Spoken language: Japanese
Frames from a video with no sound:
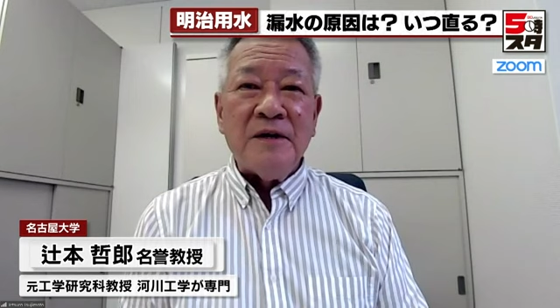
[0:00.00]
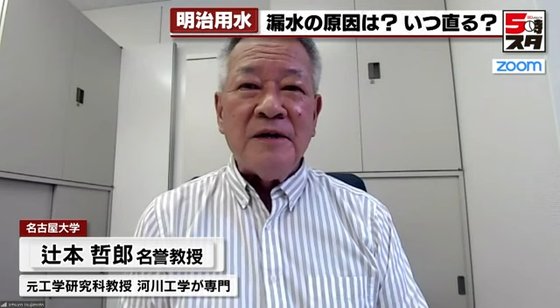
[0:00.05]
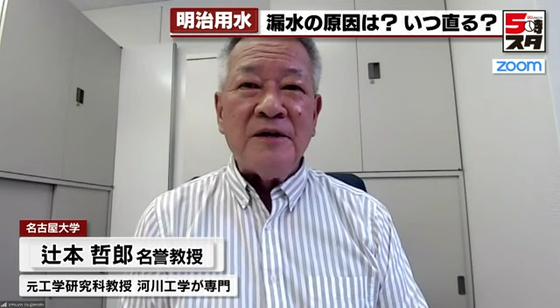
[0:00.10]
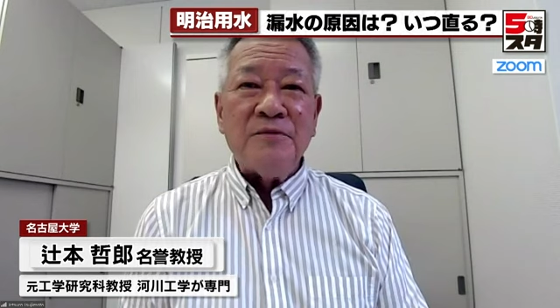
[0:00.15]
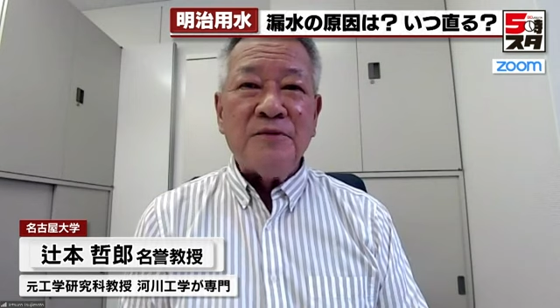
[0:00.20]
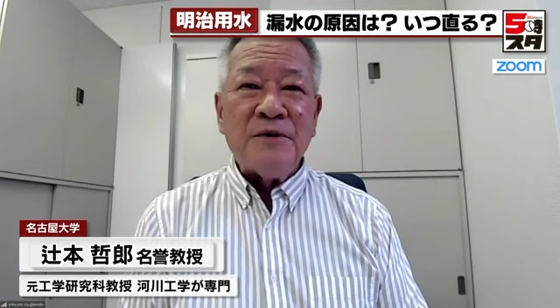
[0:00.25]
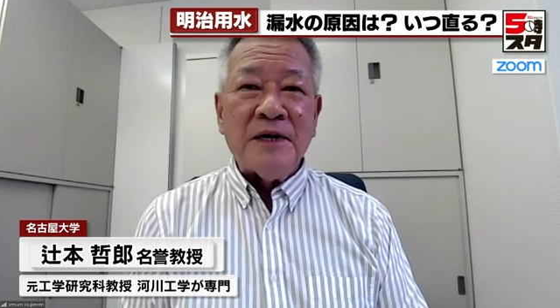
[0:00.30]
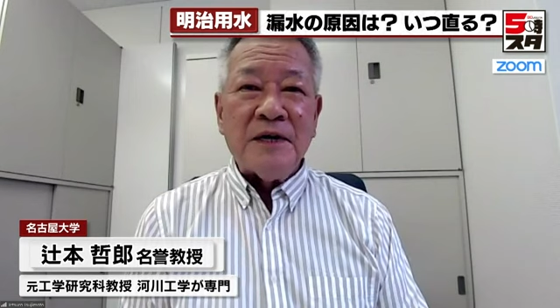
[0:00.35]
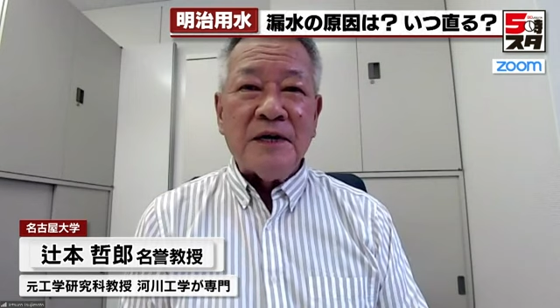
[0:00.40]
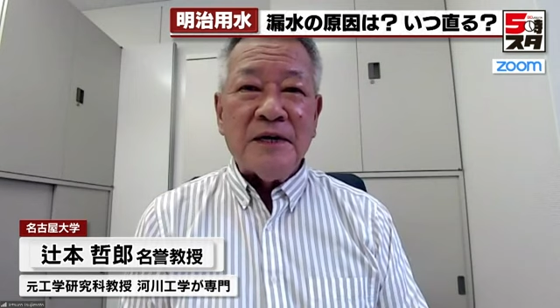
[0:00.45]

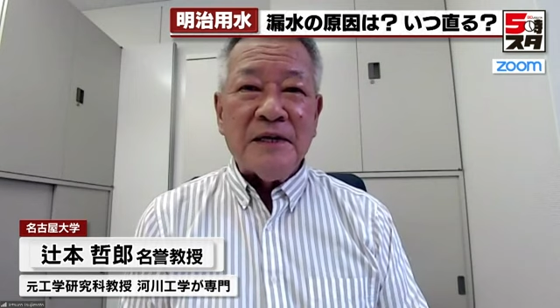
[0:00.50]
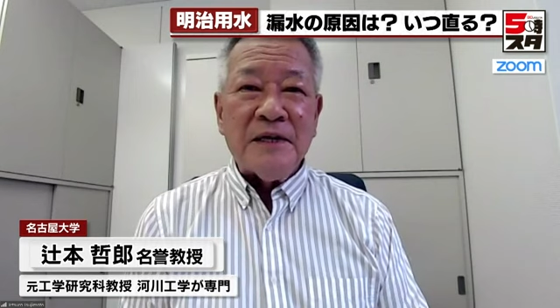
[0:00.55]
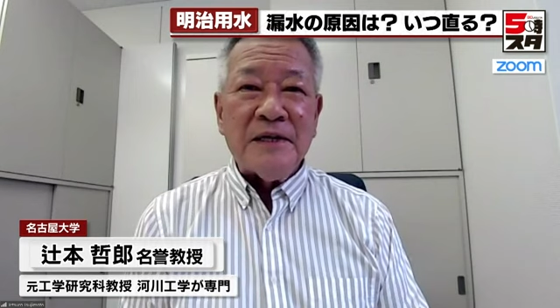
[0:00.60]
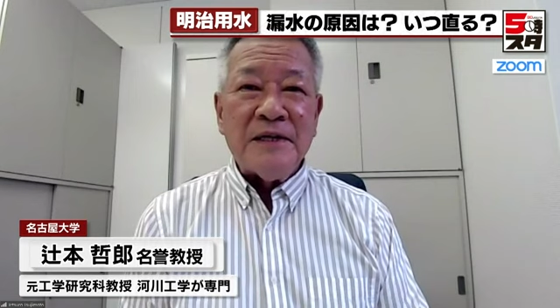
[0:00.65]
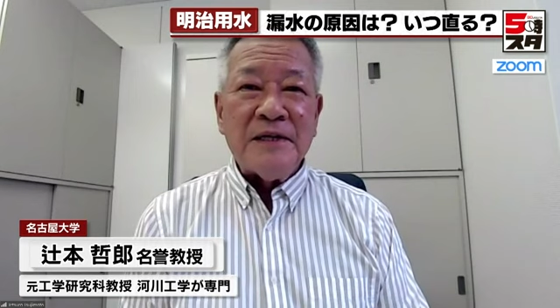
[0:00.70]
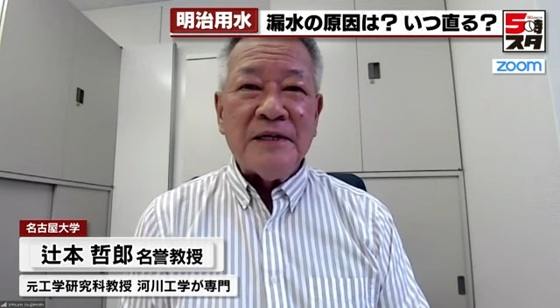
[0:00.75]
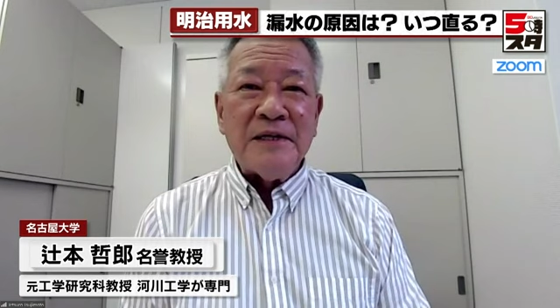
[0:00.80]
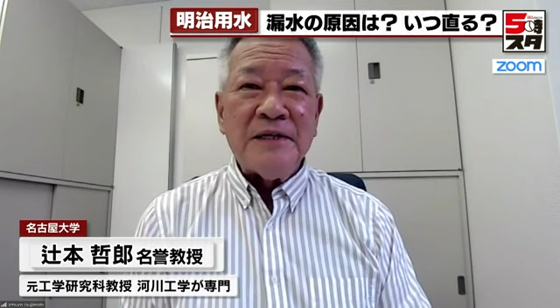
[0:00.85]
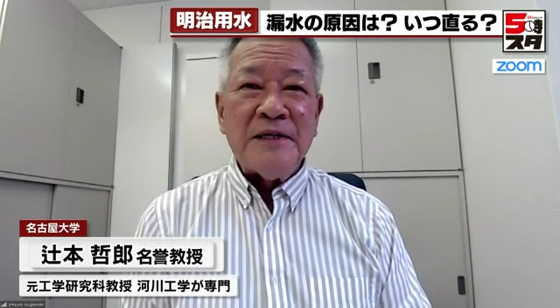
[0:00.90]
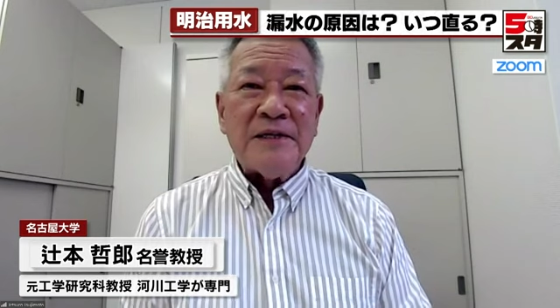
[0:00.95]
いくら
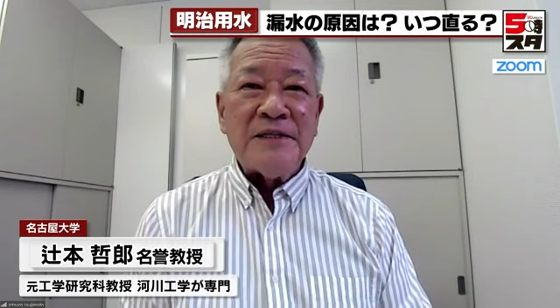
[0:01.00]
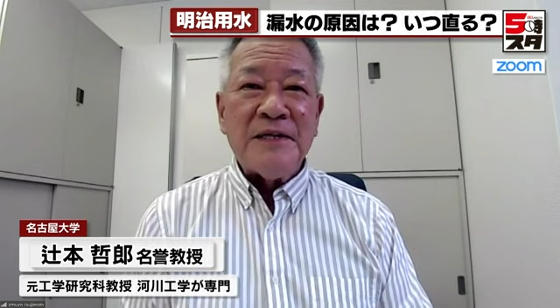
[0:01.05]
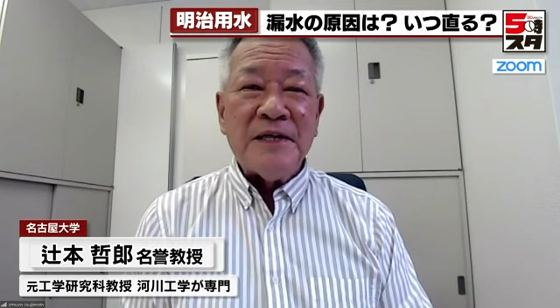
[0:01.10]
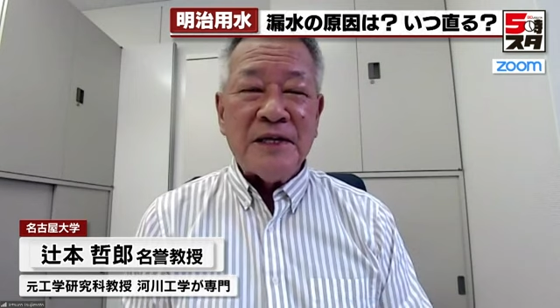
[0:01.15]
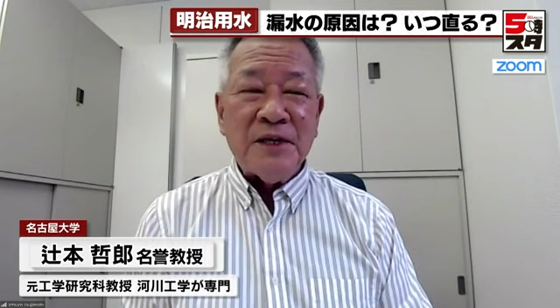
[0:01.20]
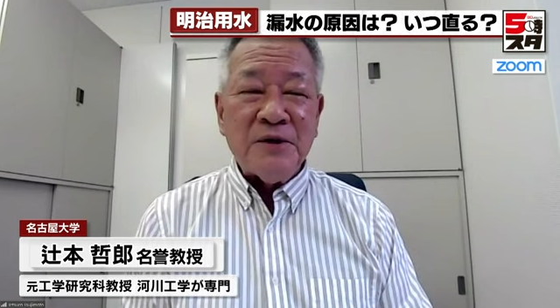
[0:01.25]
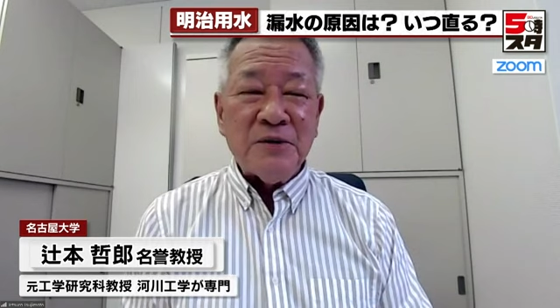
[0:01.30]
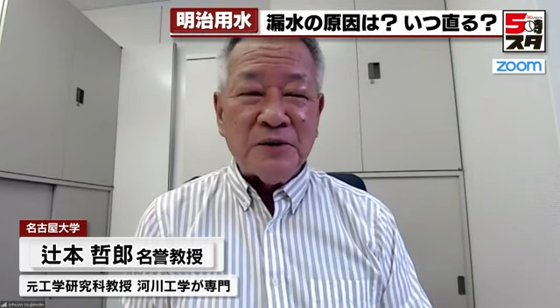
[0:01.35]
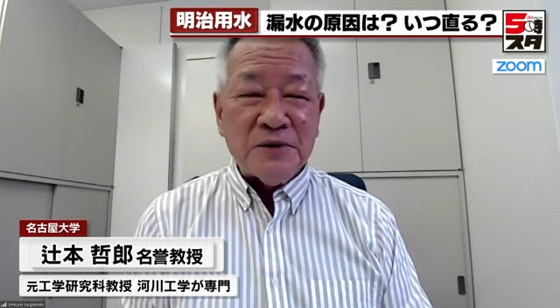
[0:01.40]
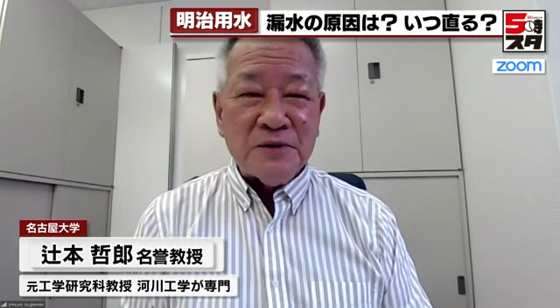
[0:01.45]

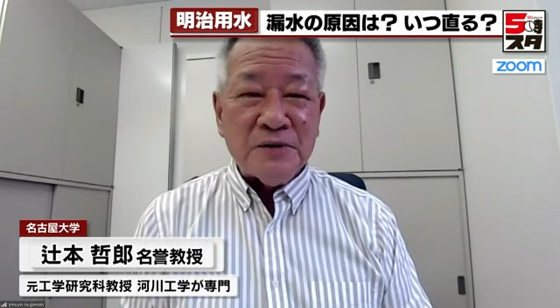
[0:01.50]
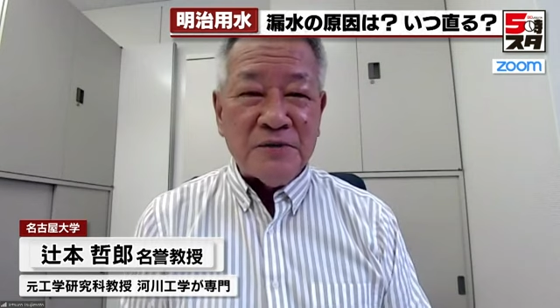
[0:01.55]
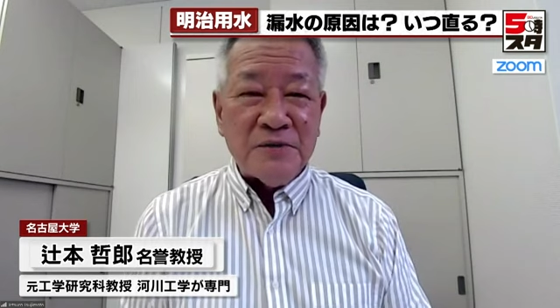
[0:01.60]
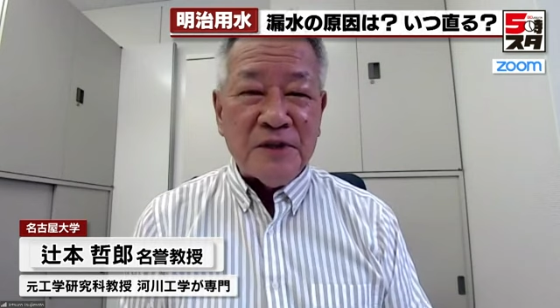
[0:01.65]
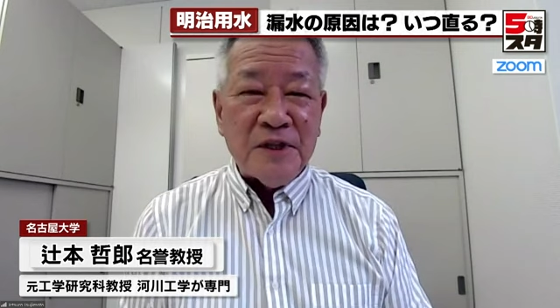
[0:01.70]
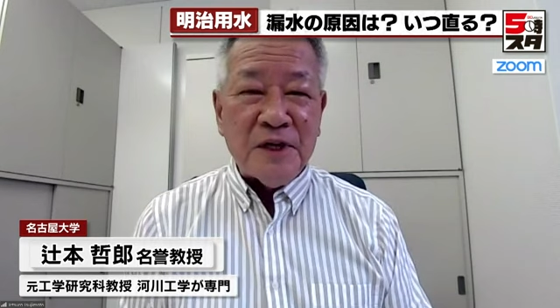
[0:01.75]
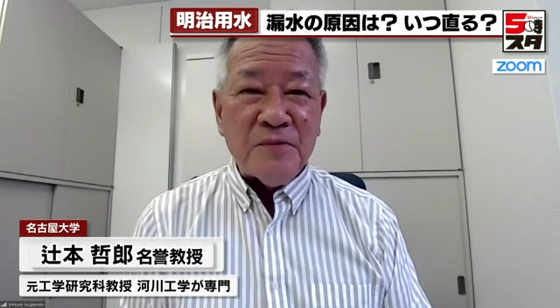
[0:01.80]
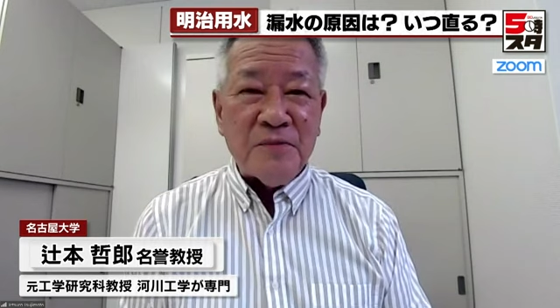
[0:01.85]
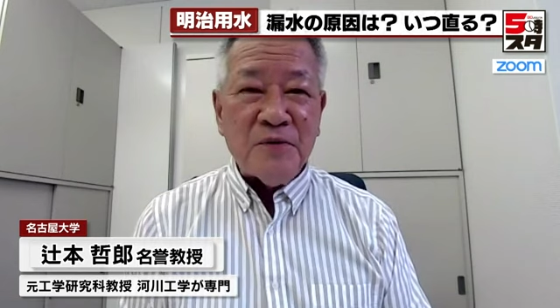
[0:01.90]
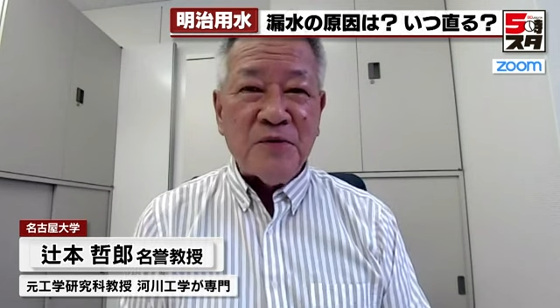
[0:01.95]
堰を作っ
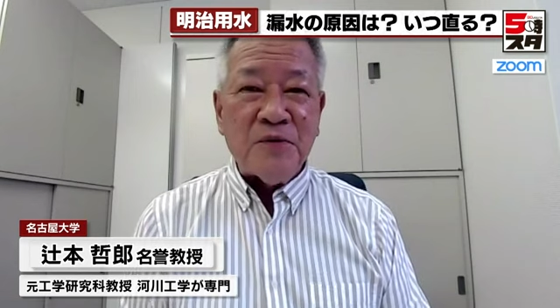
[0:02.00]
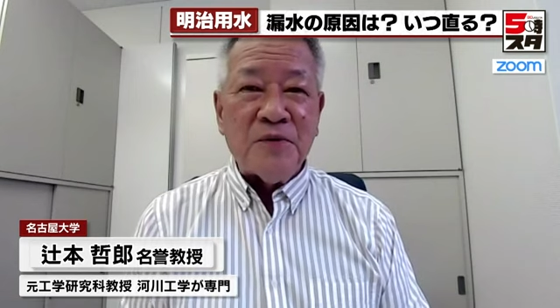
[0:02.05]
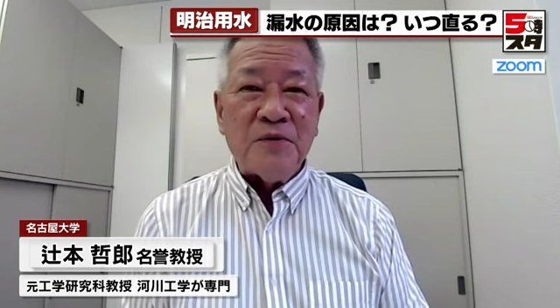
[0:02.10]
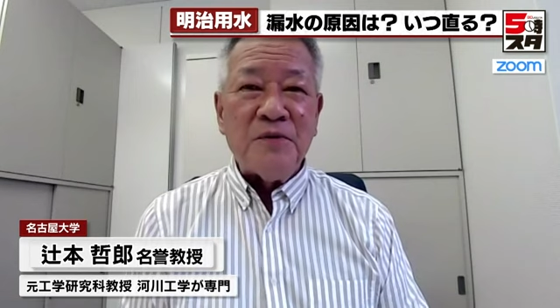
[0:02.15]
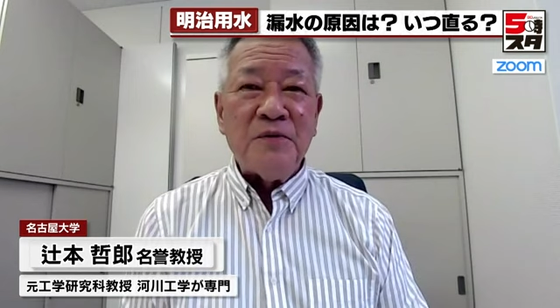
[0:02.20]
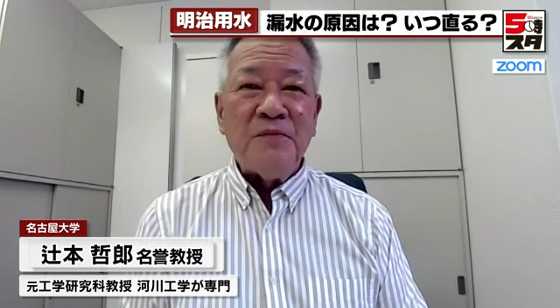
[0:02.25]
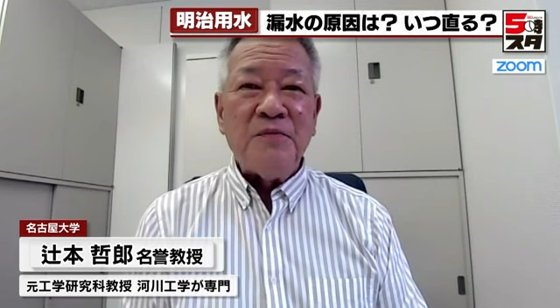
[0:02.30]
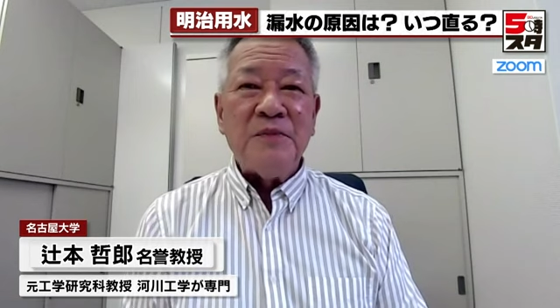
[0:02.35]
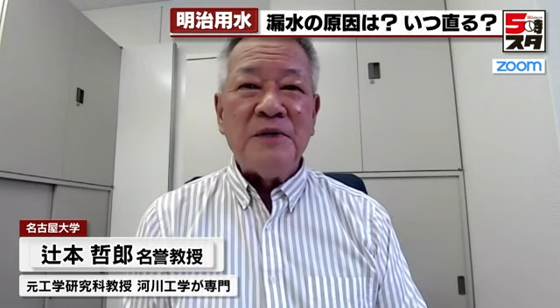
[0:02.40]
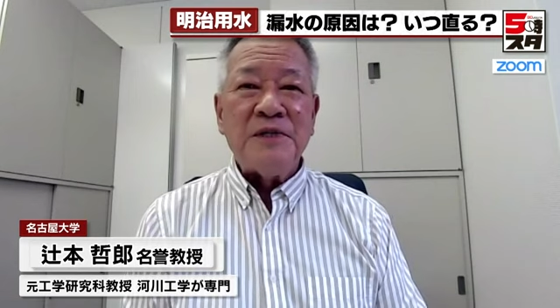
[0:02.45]
て
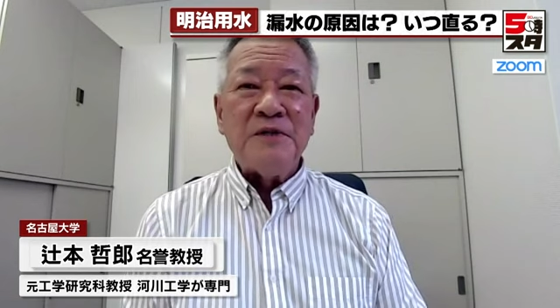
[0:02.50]
も